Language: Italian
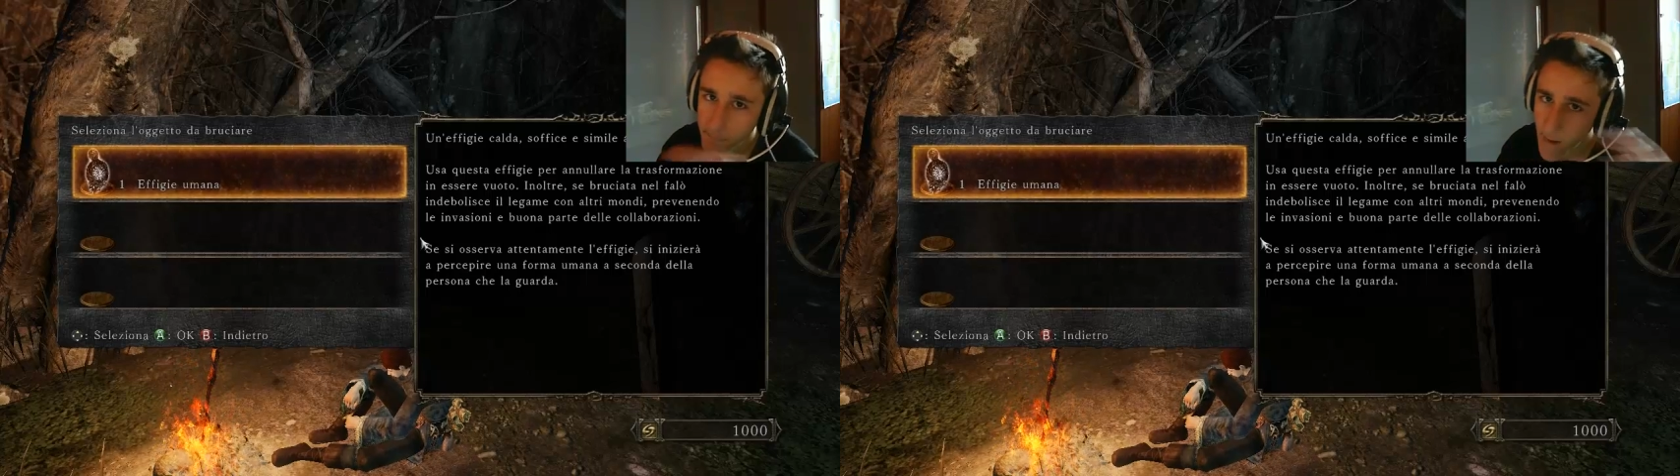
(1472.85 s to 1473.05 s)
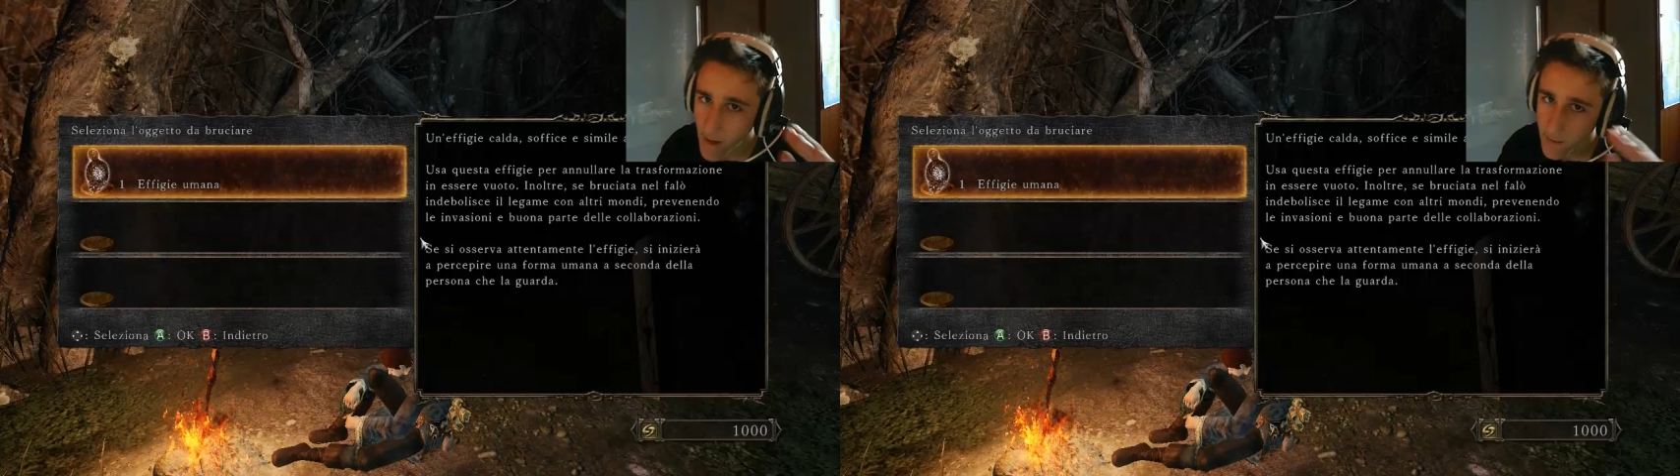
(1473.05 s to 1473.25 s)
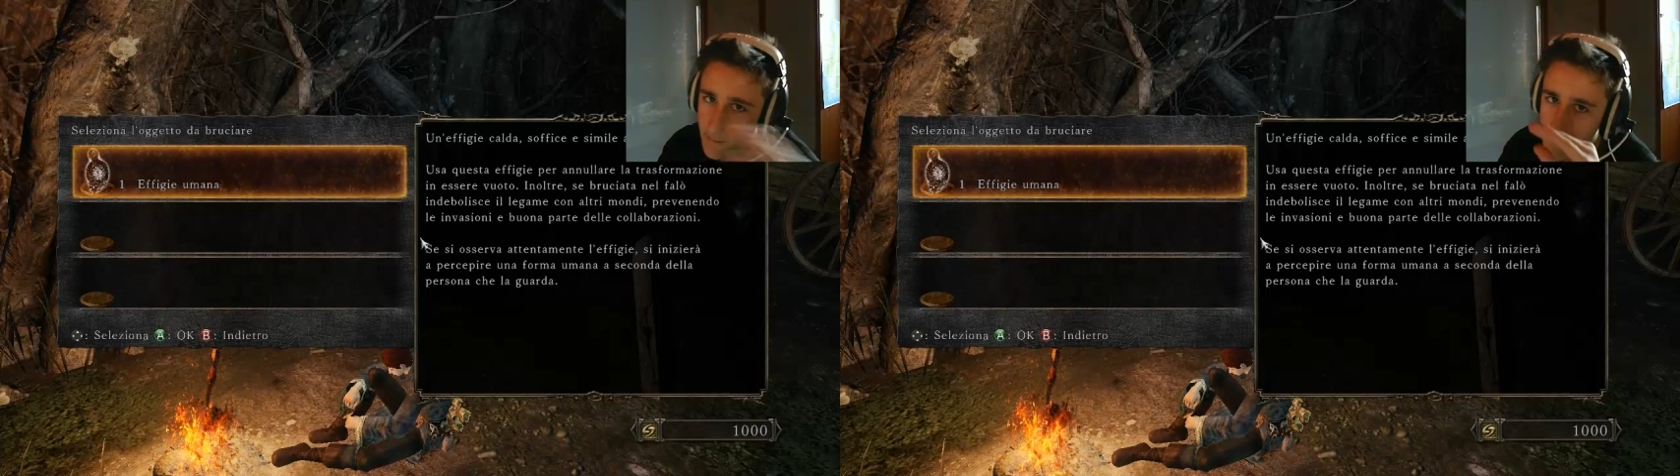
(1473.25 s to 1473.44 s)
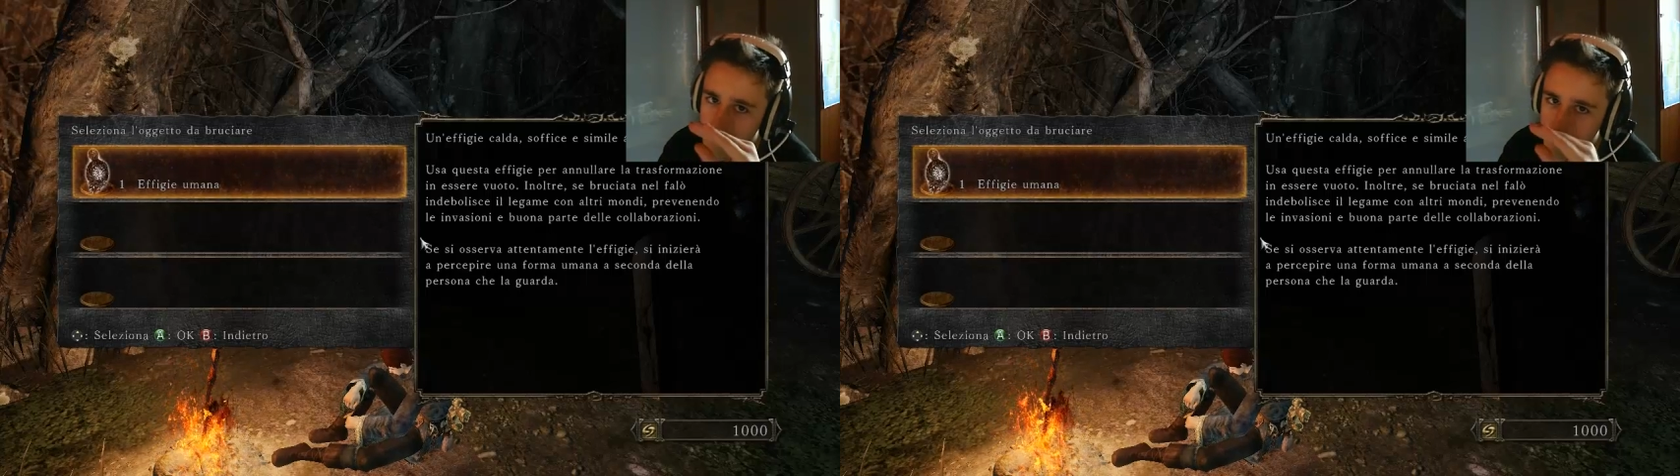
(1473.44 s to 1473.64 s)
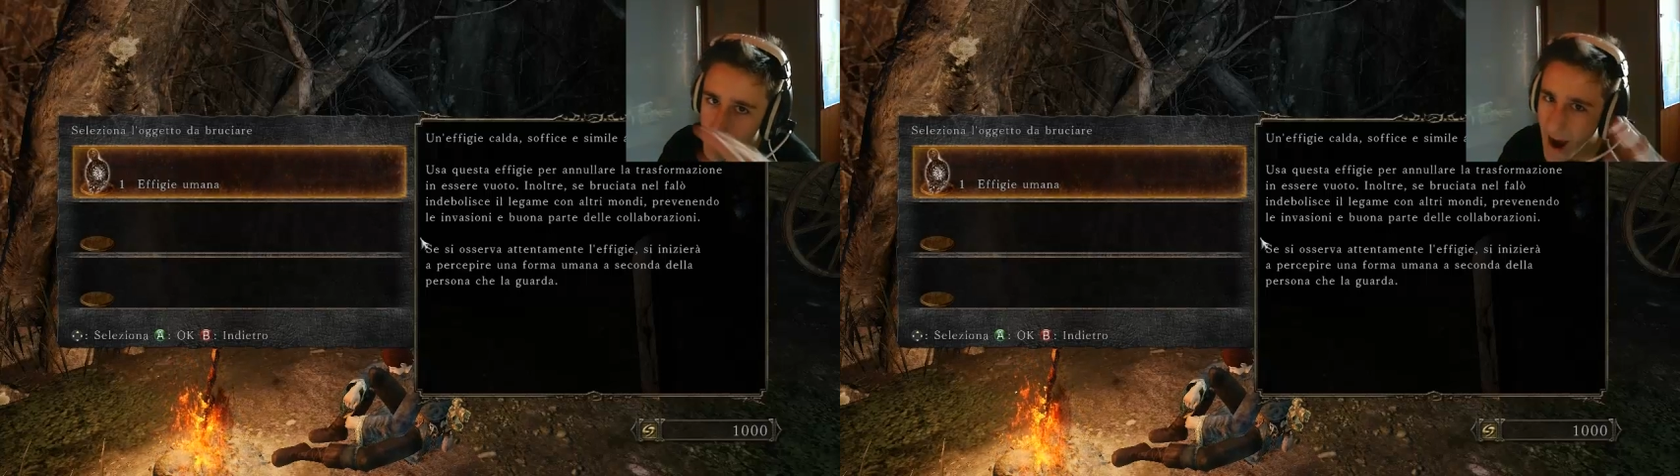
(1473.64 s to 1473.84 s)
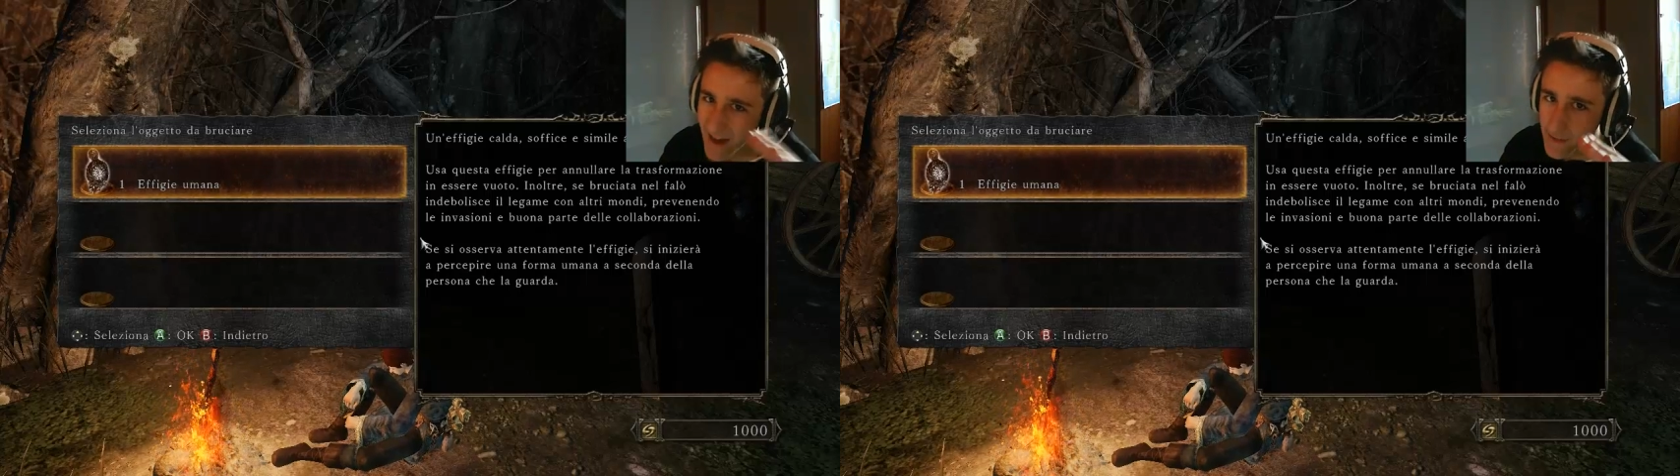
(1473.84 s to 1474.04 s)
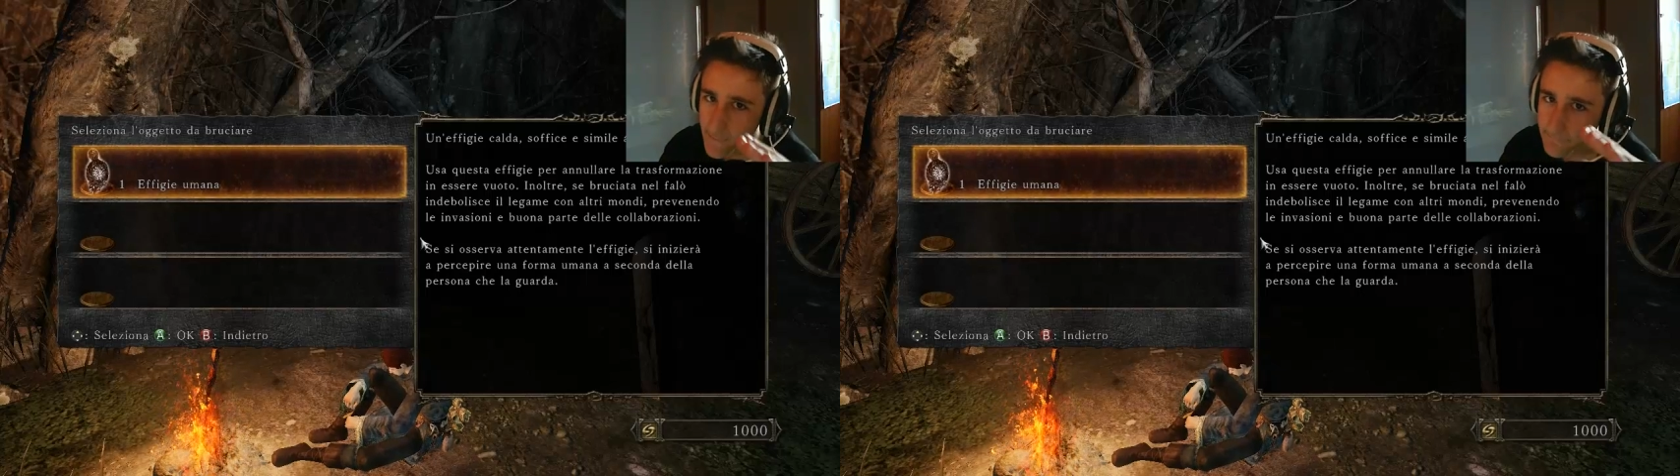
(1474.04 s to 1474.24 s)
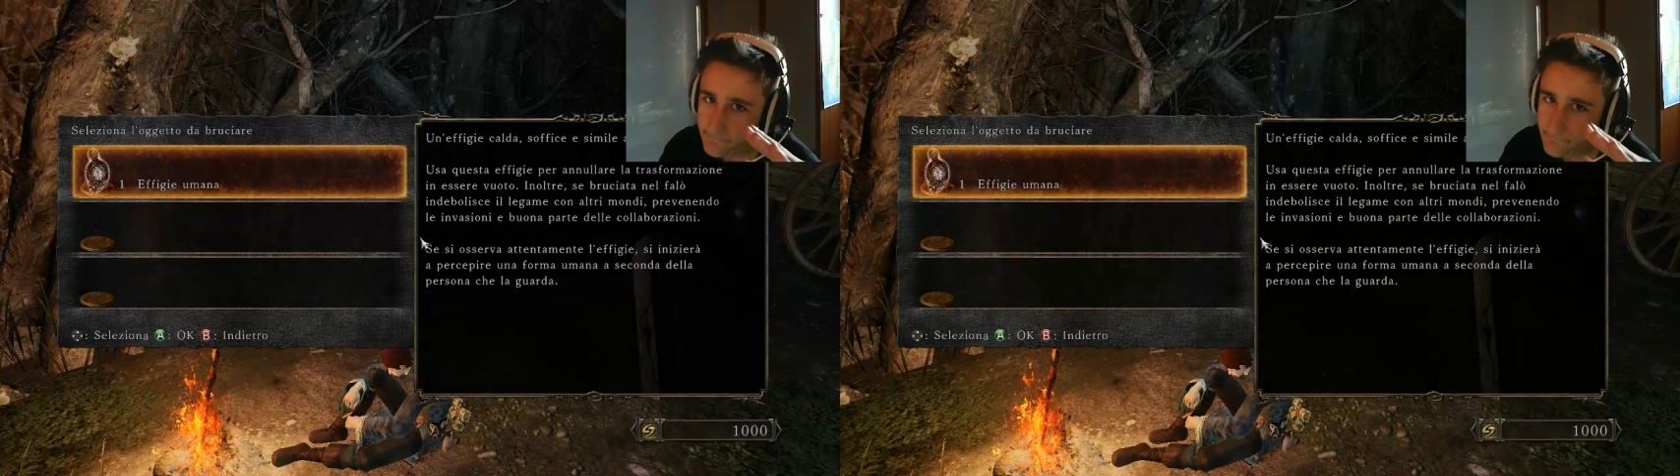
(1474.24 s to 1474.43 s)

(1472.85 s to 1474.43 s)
Mai. Mai!